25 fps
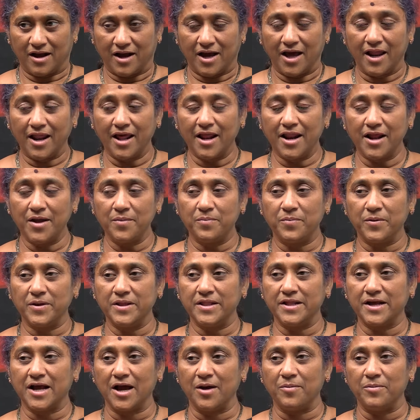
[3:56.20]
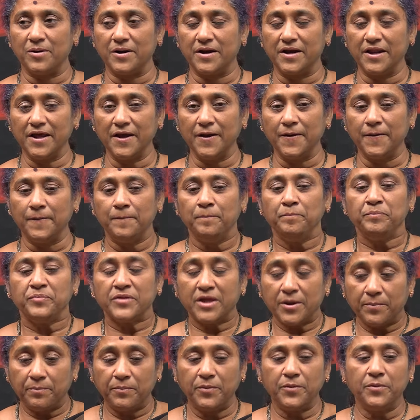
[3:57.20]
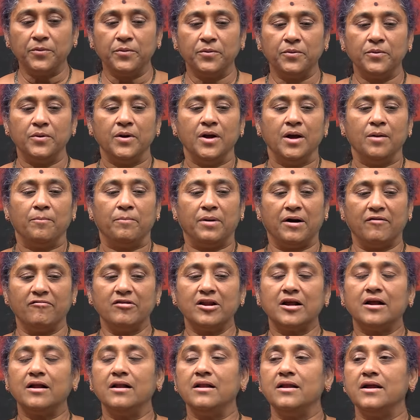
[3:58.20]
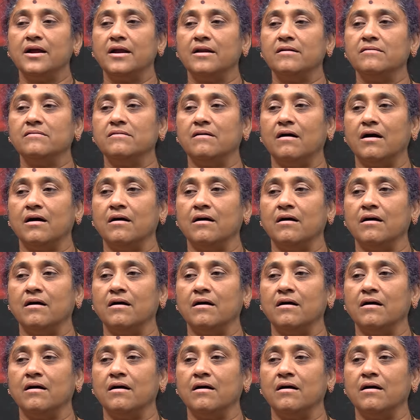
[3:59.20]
ఖరారైపోయింది కాబట్టి ఇప్పుడు పవన్ కళ్యాణ్